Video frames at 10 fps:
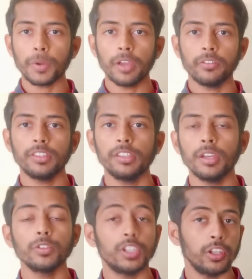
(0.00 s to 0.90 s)
प्राइवेसी है
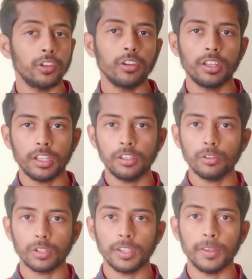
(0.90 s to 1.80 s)
वो सिक्योर नहीं
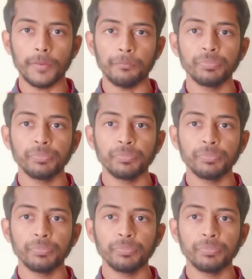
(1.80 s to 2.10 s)
हो रही है